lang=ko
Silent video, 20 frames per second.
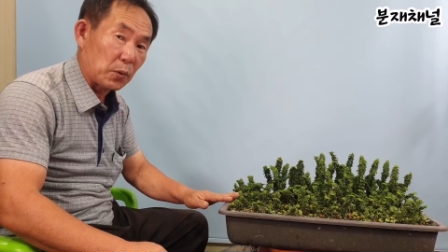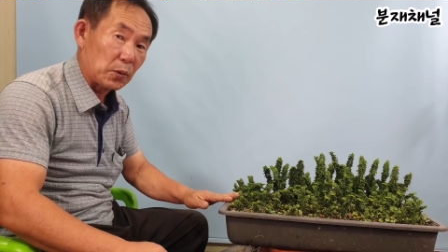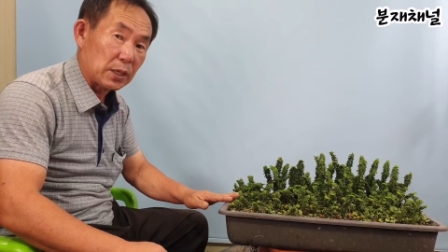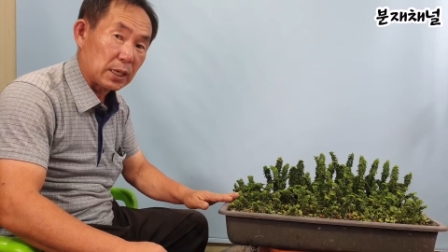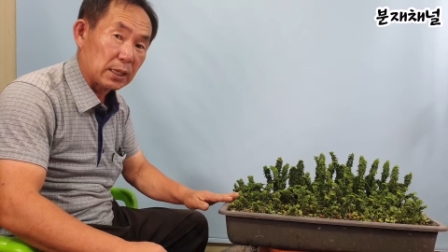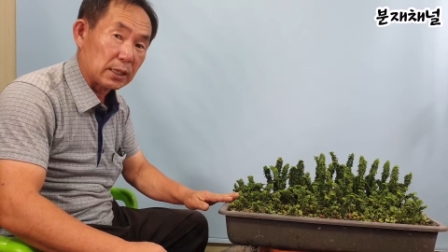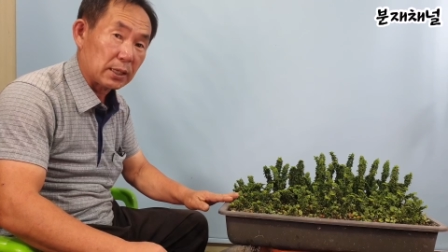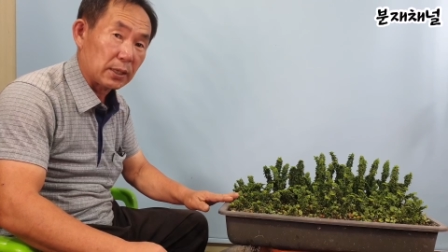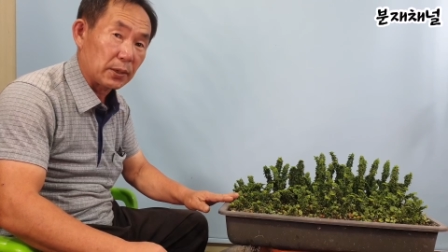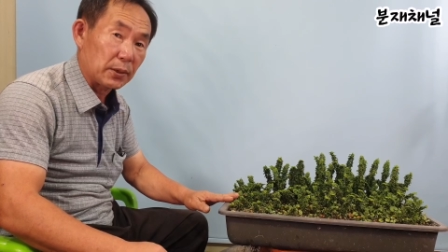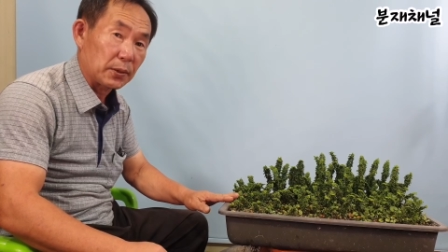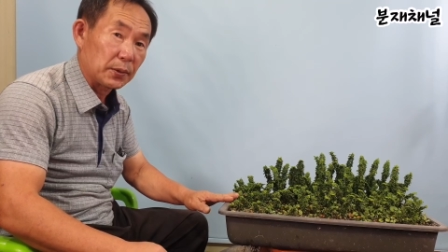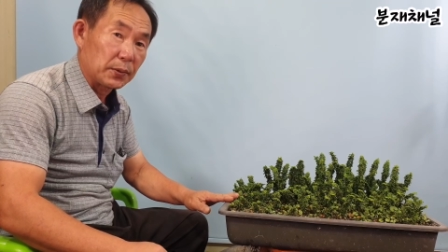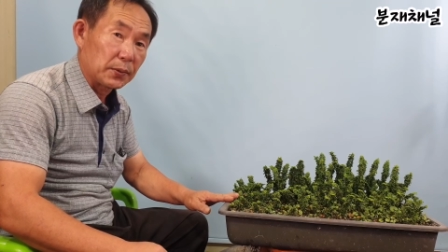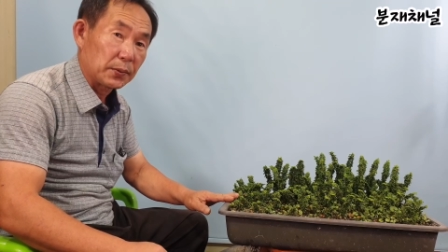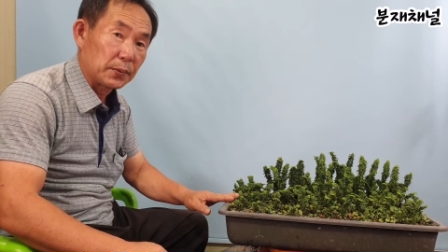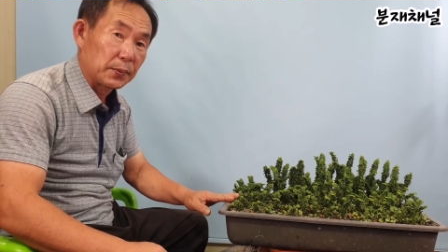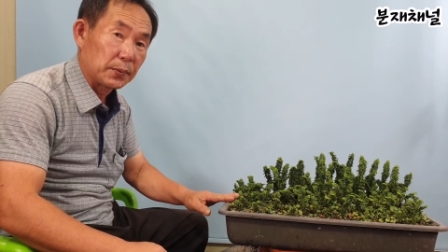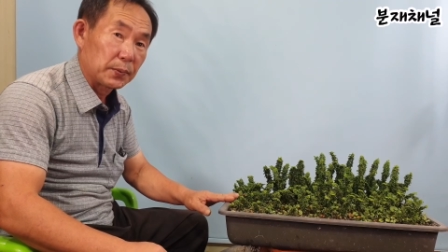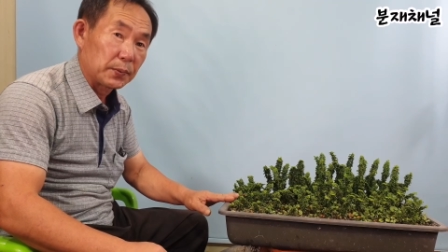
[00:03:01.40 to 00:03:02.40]
꽂았어요.
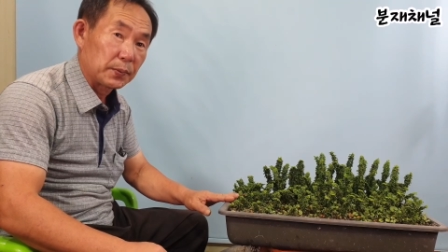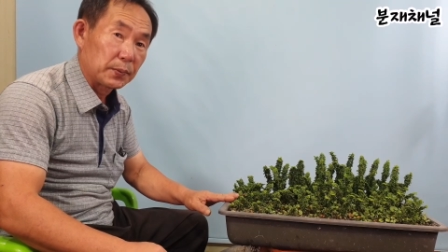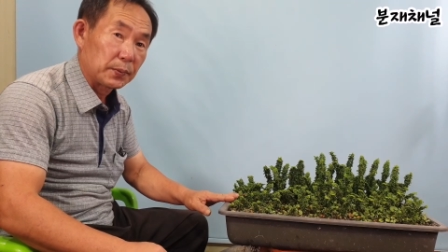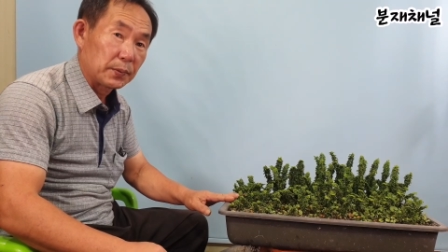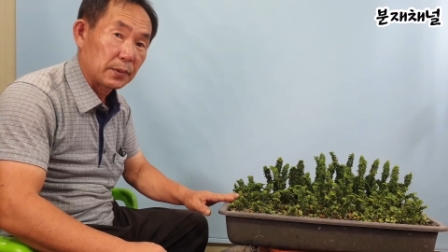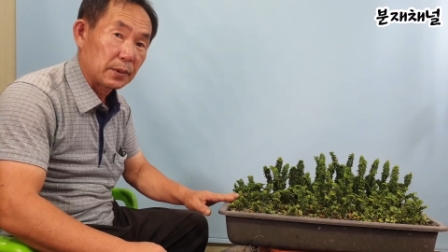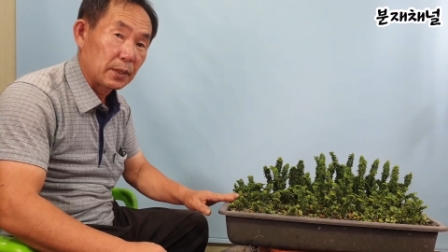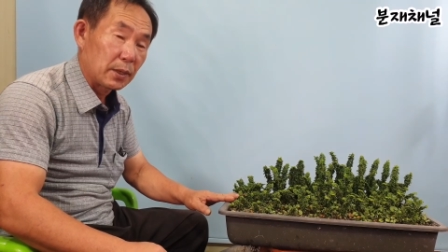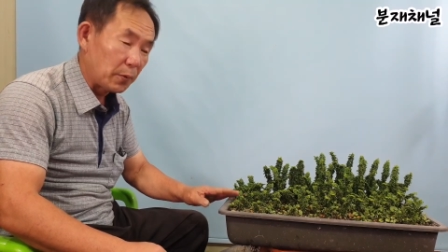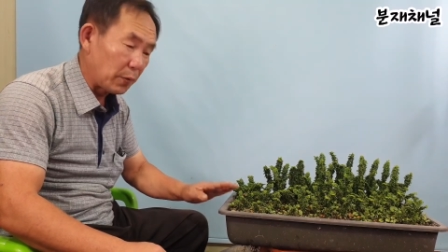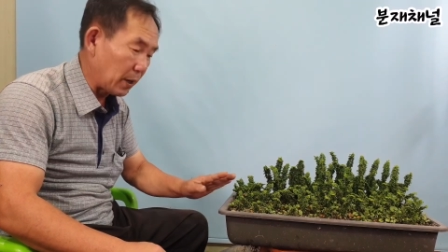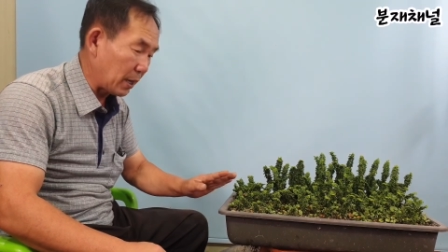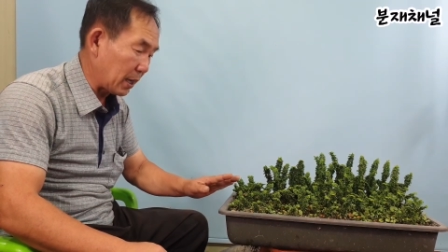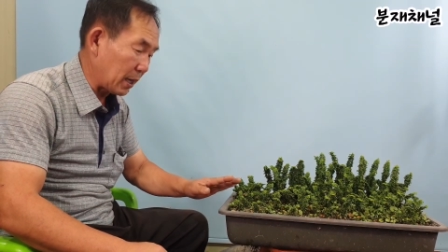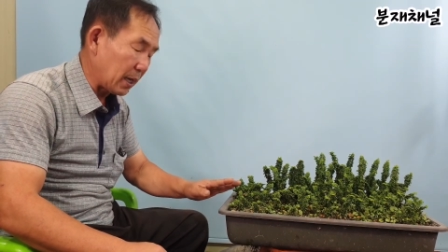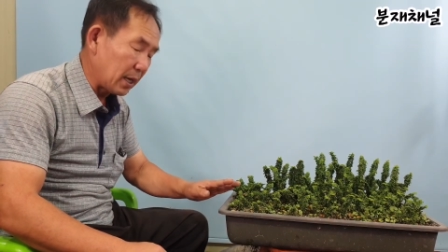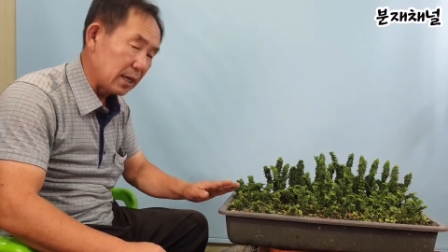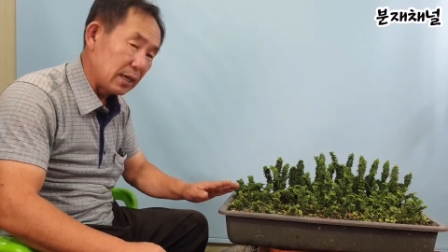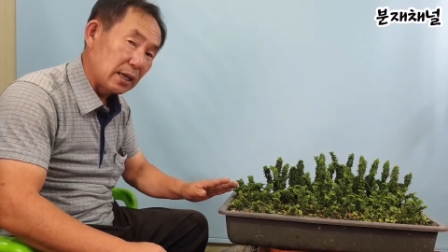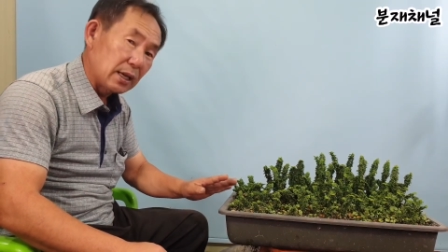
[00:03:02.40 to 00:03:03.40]

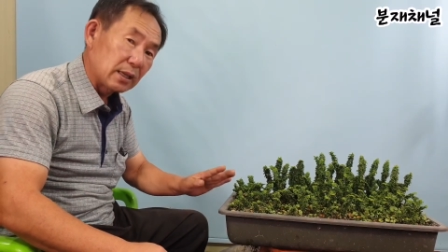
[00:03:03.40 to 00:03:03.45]
왜?